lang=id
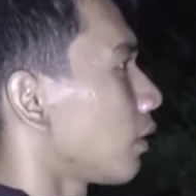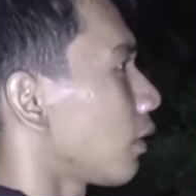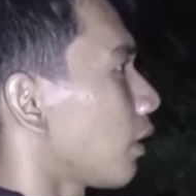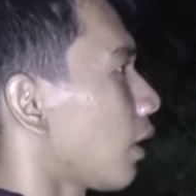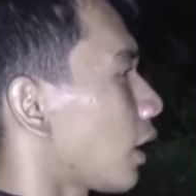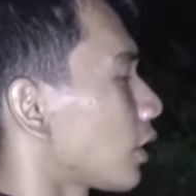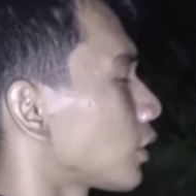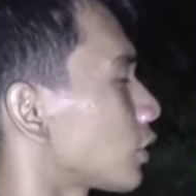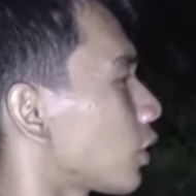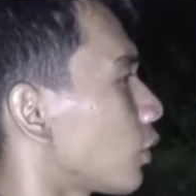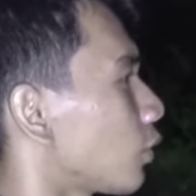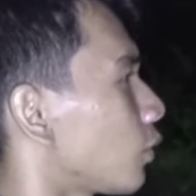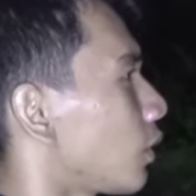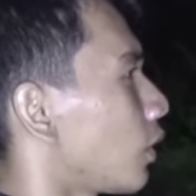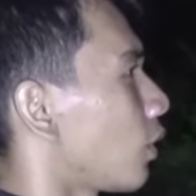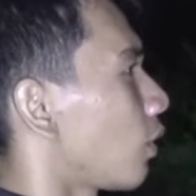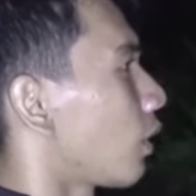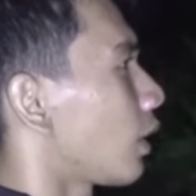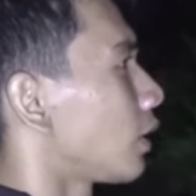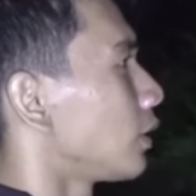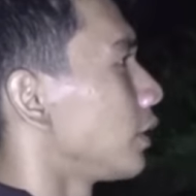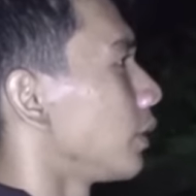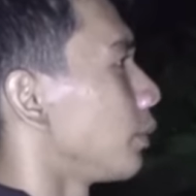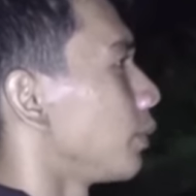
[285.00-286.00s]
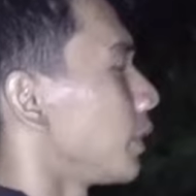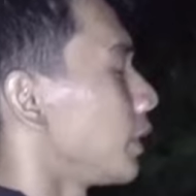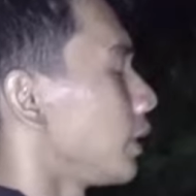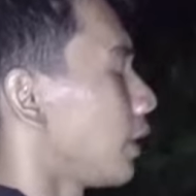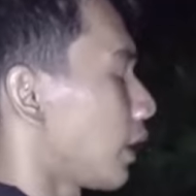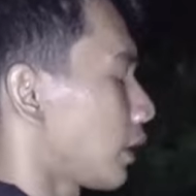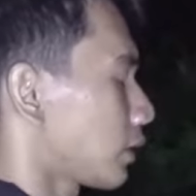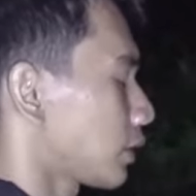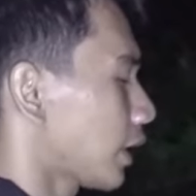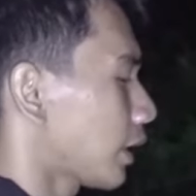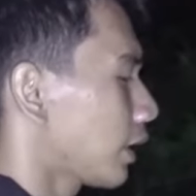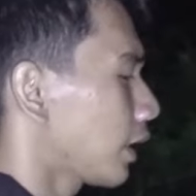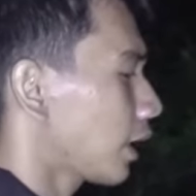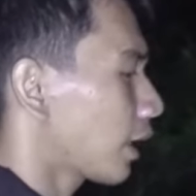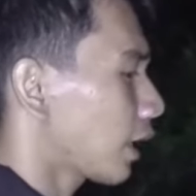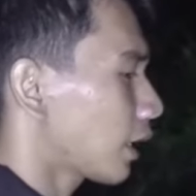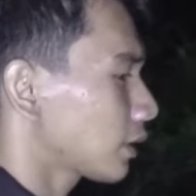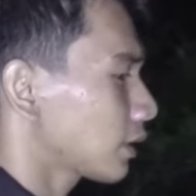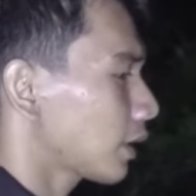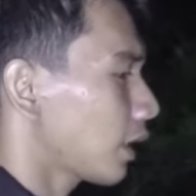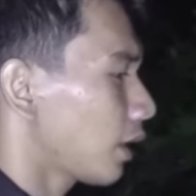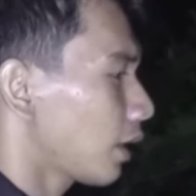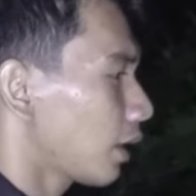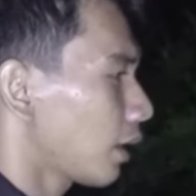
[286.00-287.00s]
Astagfirullahaladzim. Iya, saya
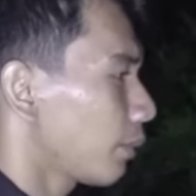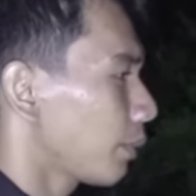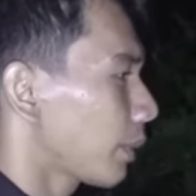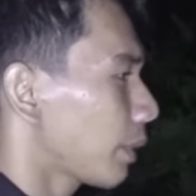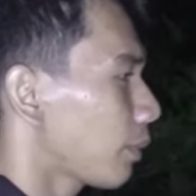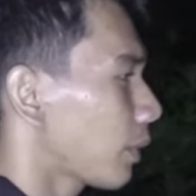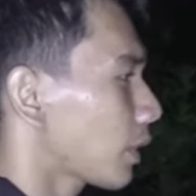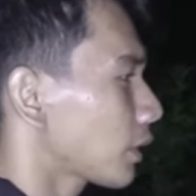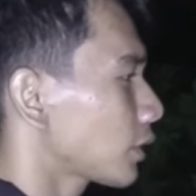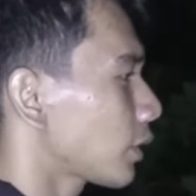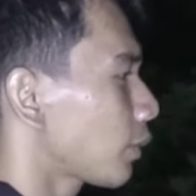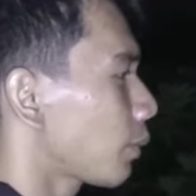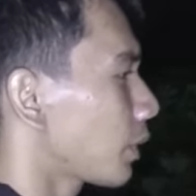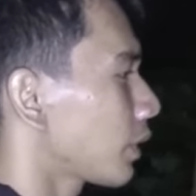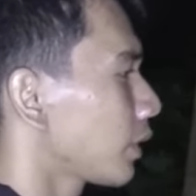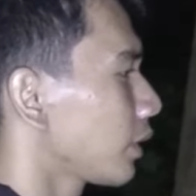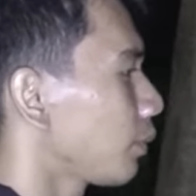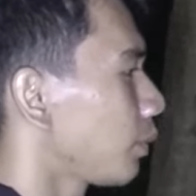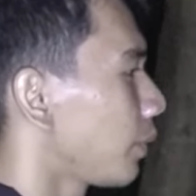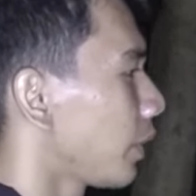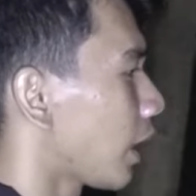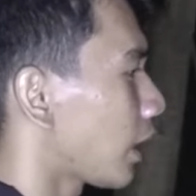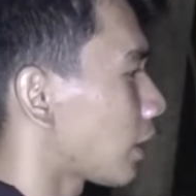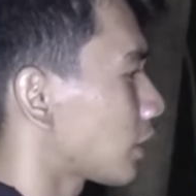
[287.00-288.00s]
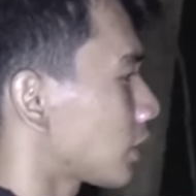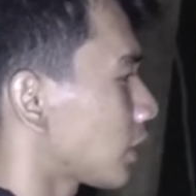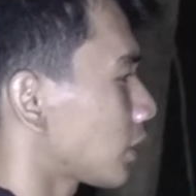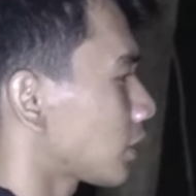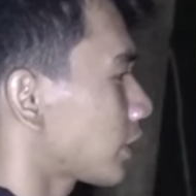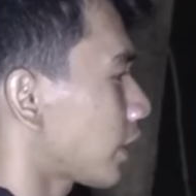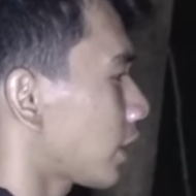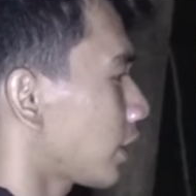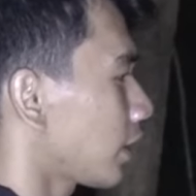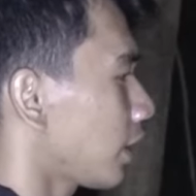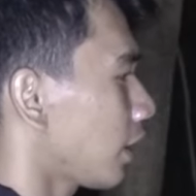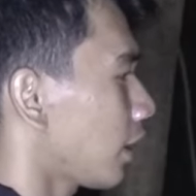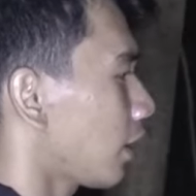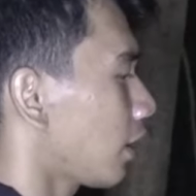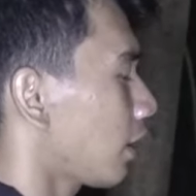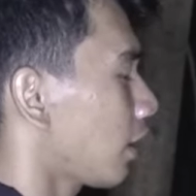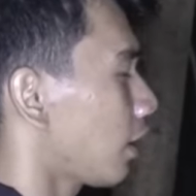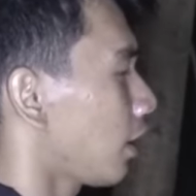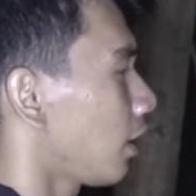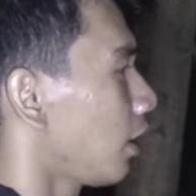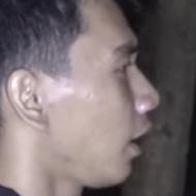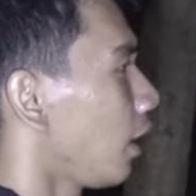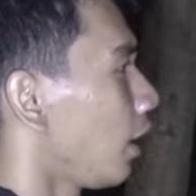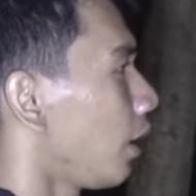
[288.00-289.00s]
rasa memang seperti biasa saya
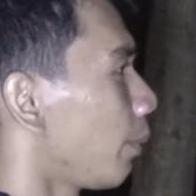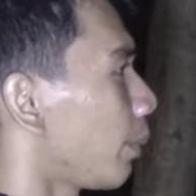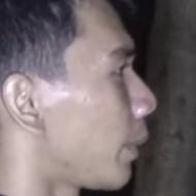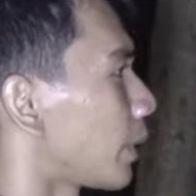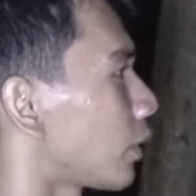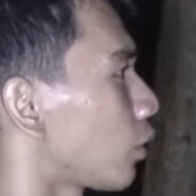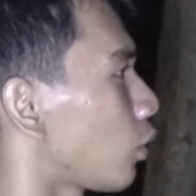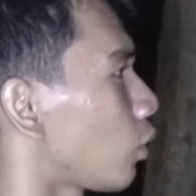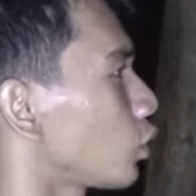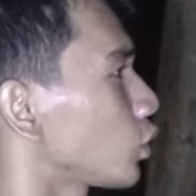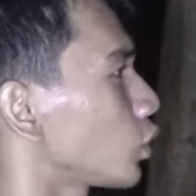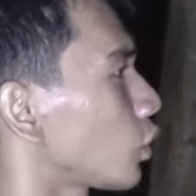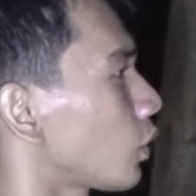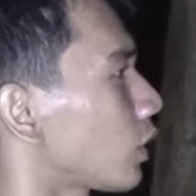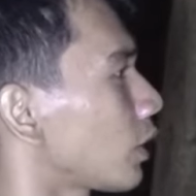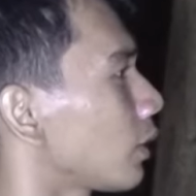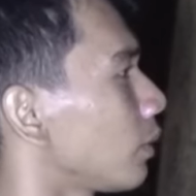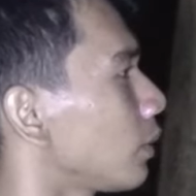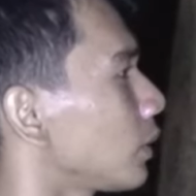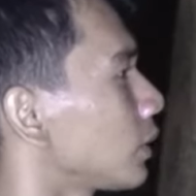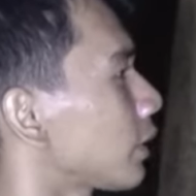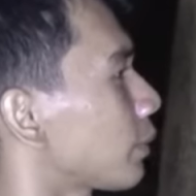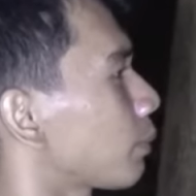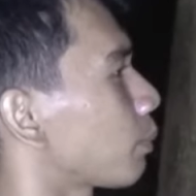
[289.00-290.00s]
penelusuri